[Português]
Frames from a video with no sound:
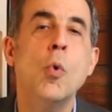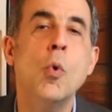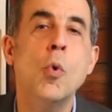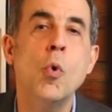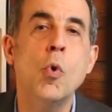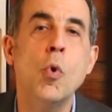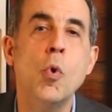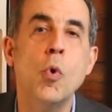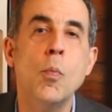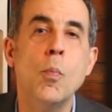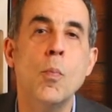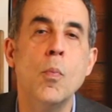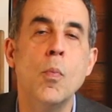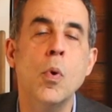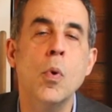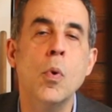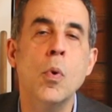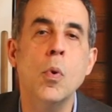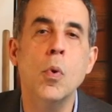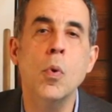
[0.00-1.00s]

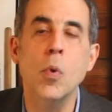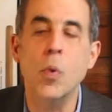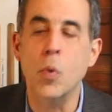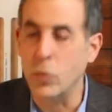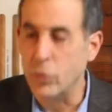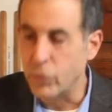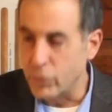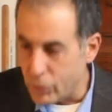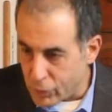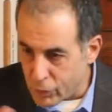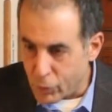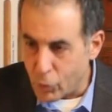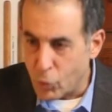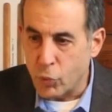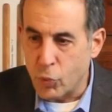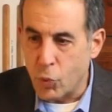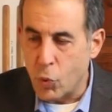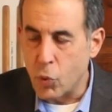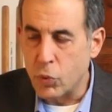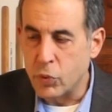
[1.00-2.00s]
os
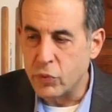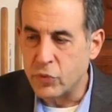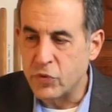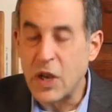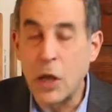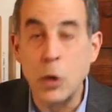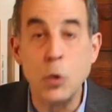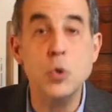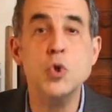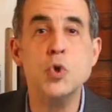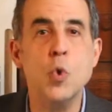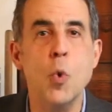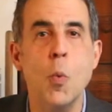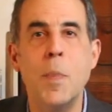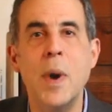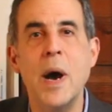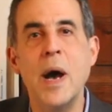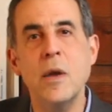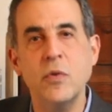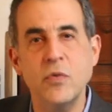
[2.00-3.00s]
charutos
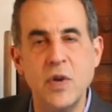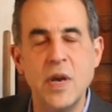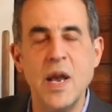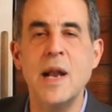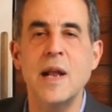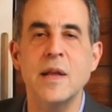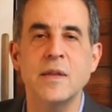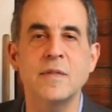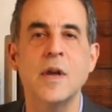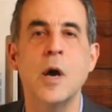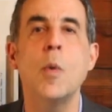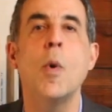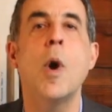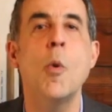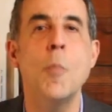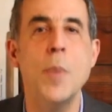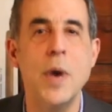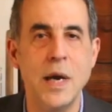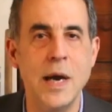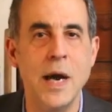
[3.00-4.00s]
cubanos em relação
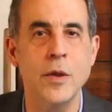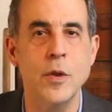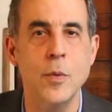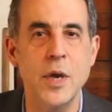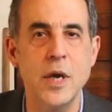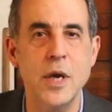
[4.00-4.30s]
ao mercado